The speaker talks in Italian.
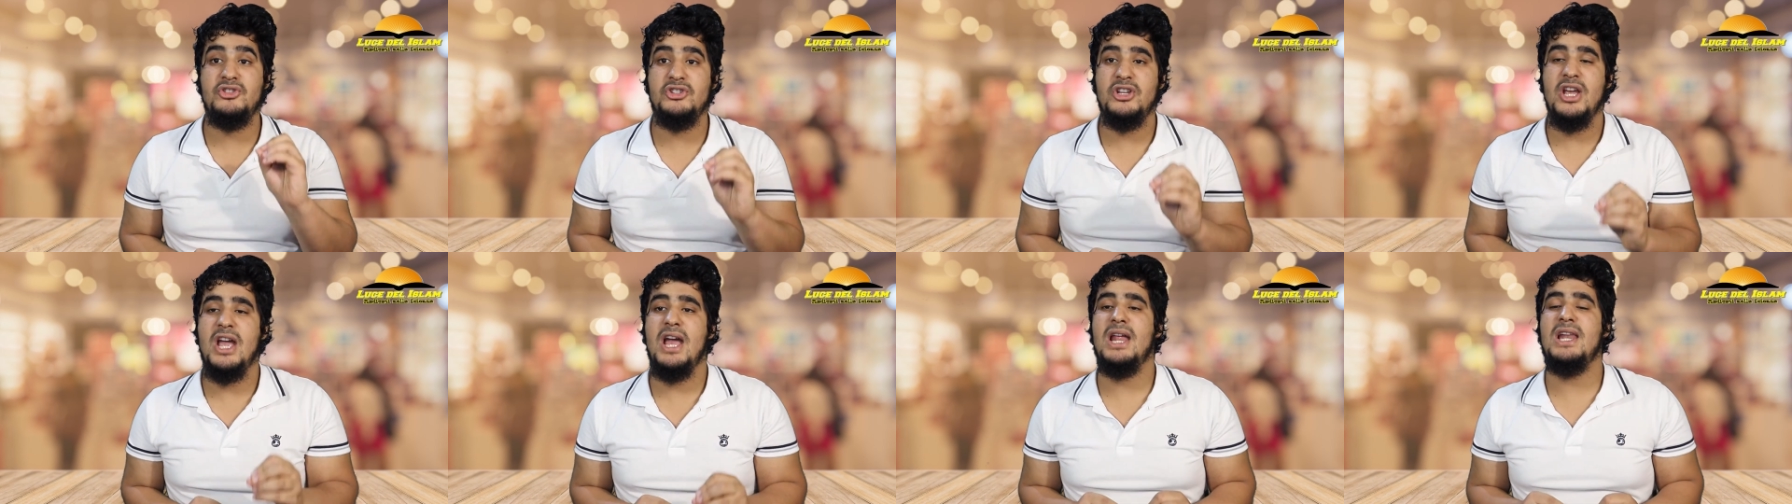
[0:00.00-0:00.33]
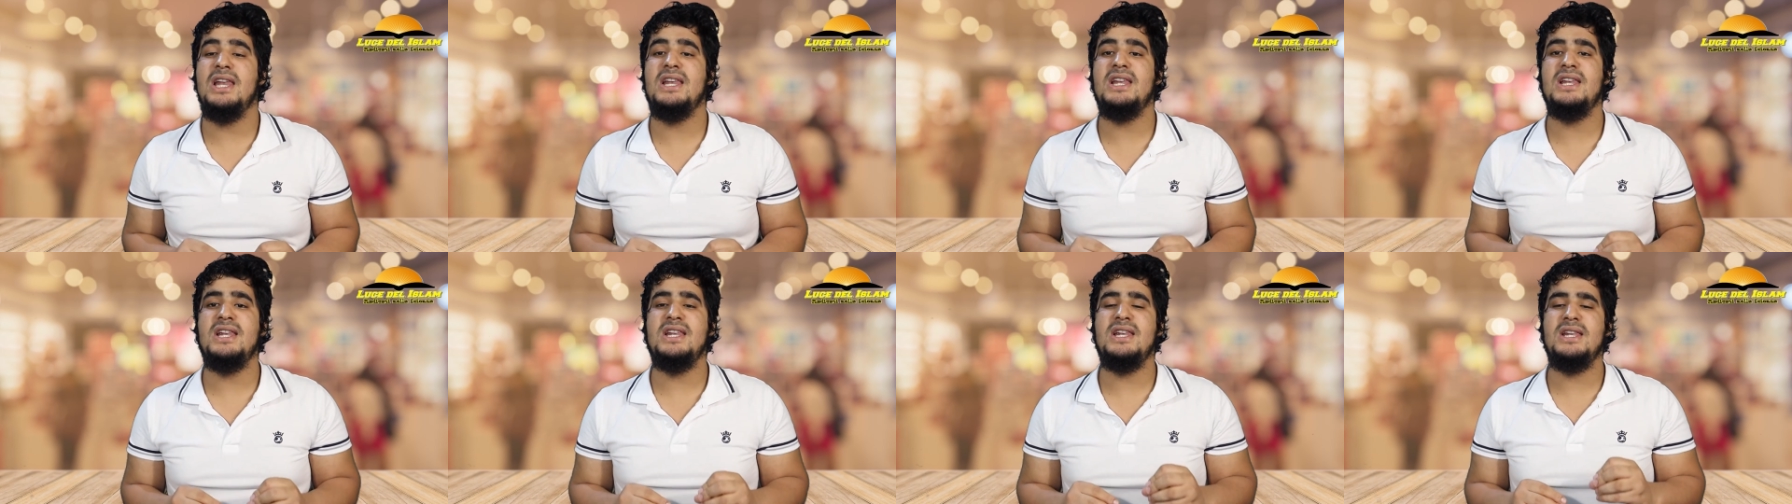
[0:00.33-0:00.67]
c'è
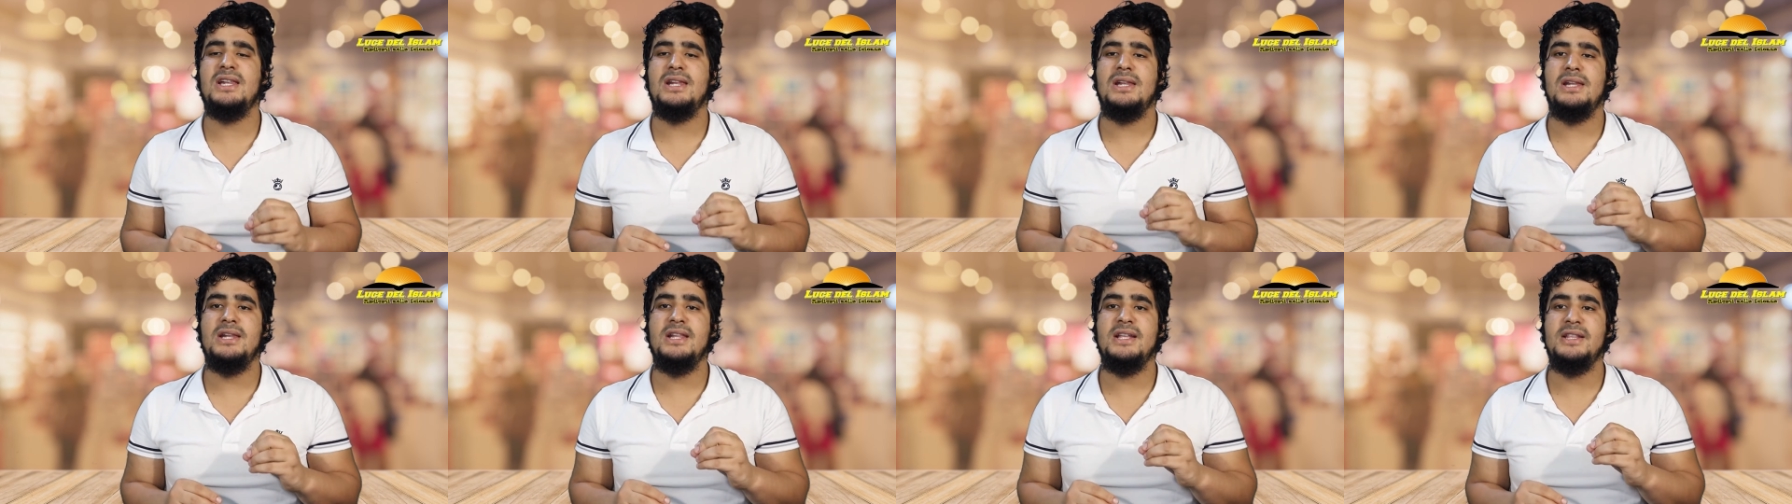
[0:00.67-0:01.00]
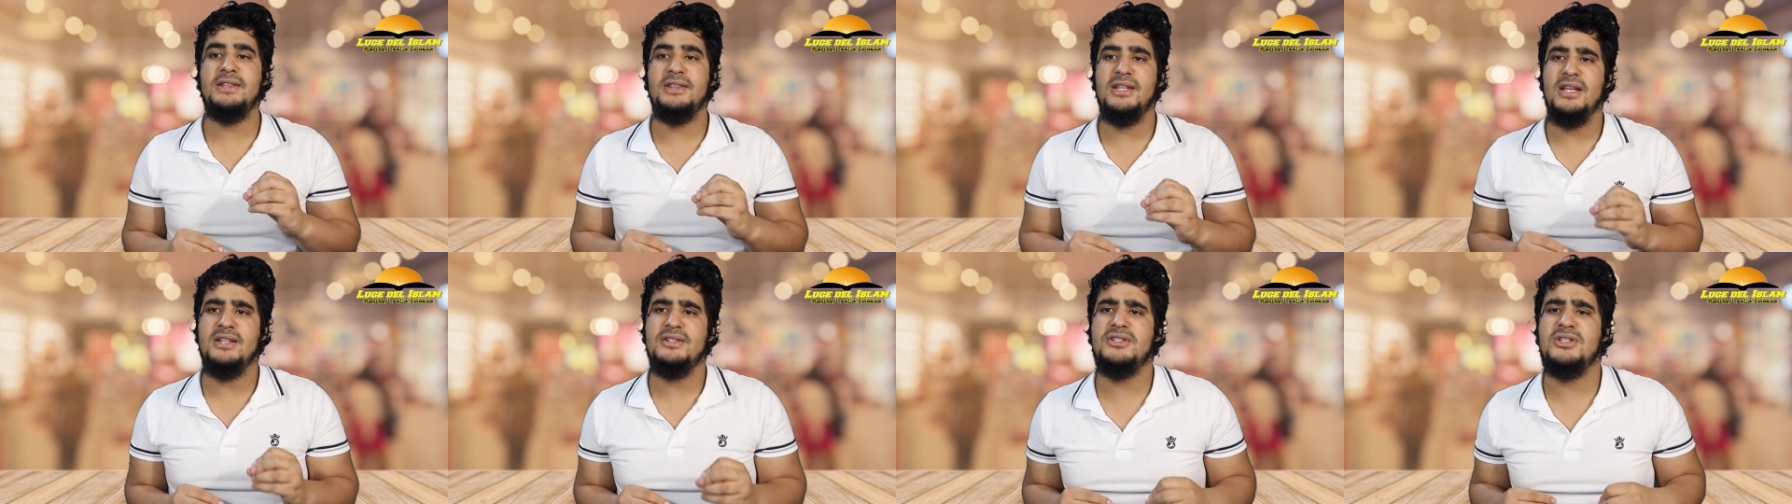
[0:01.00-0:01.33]

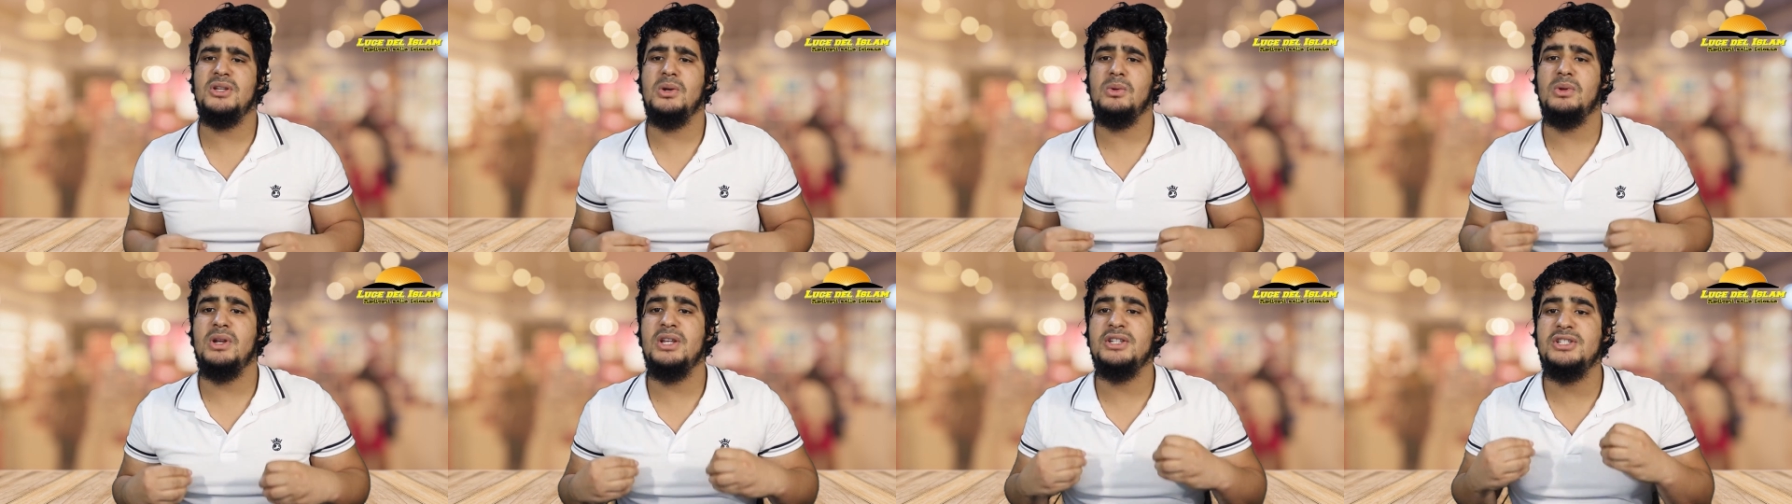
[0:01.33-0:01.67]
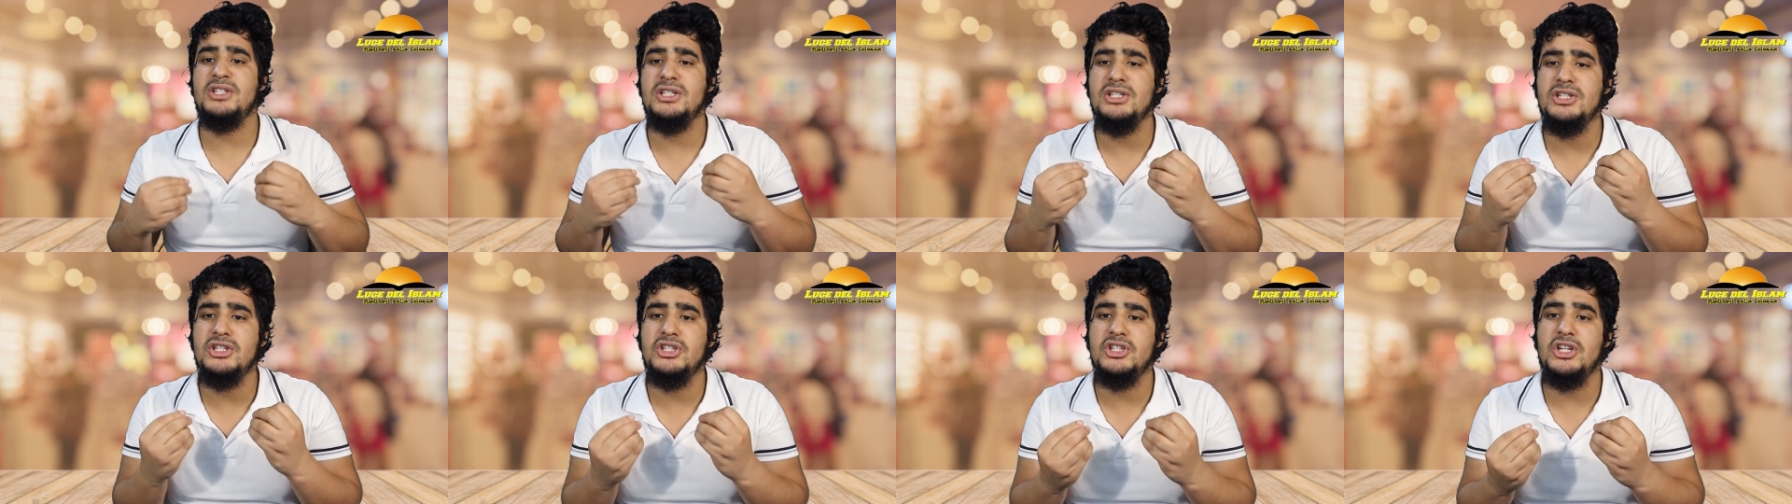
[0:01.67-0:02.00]
l'intenzione
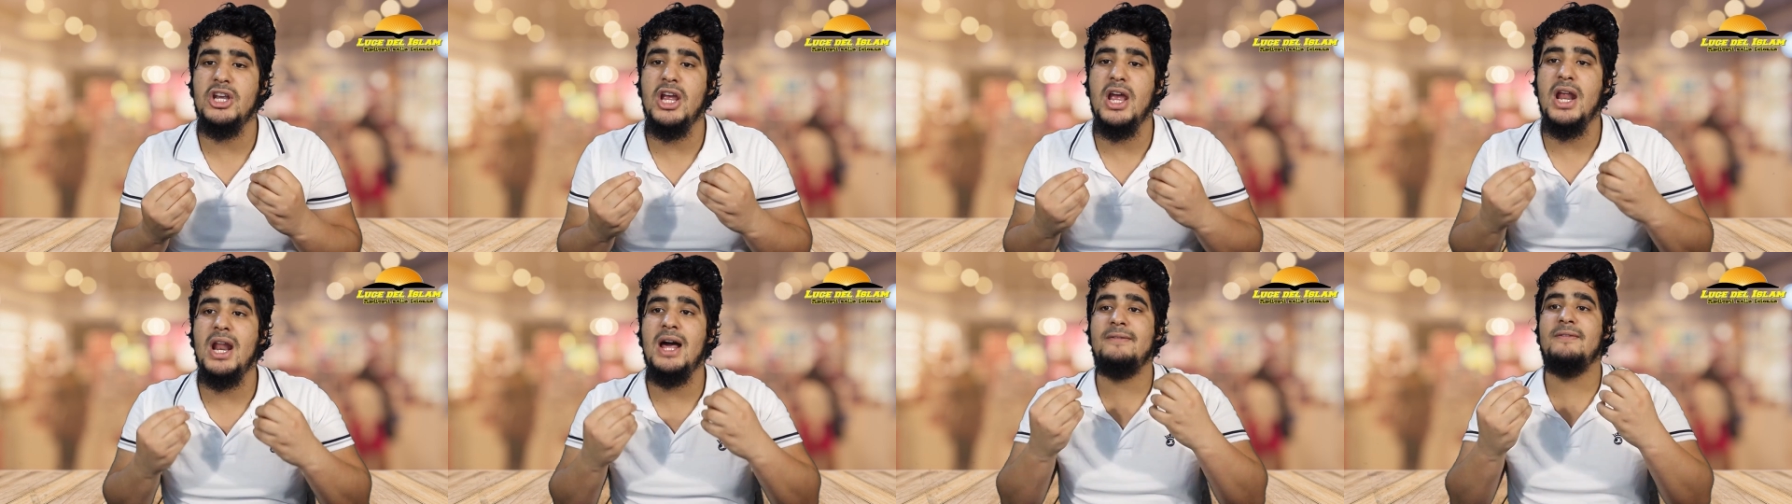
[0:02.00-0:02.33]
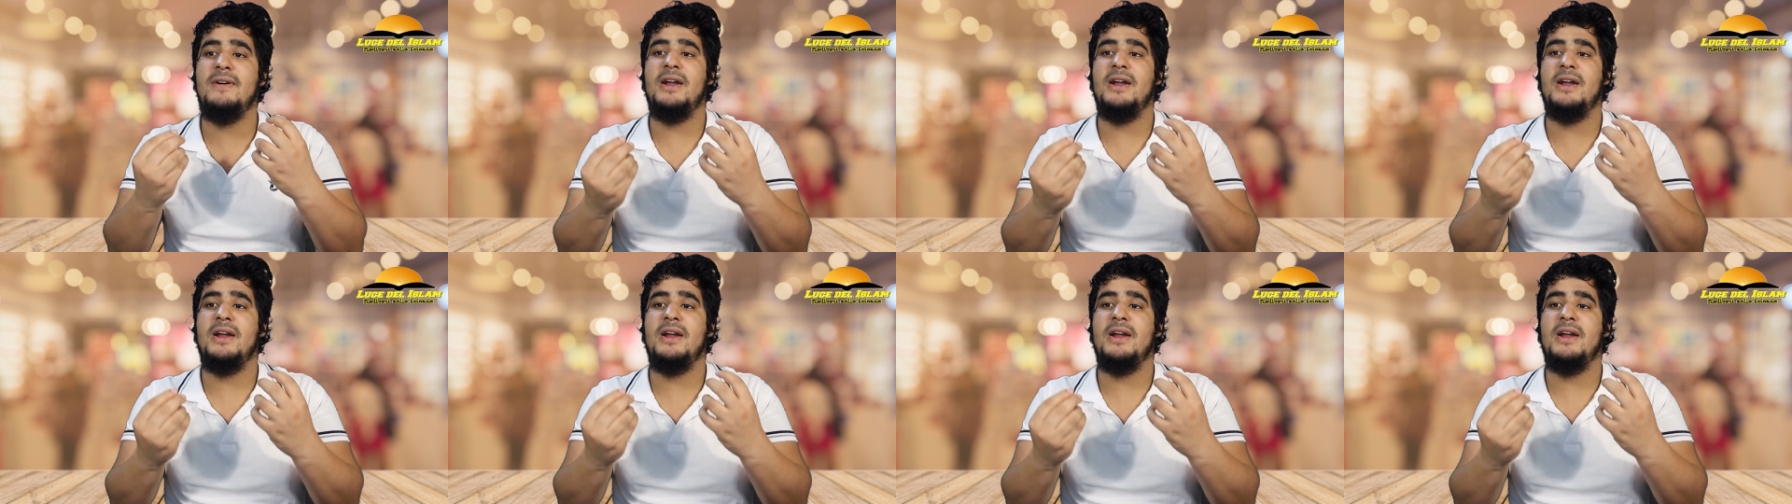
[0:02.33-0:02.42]
sincera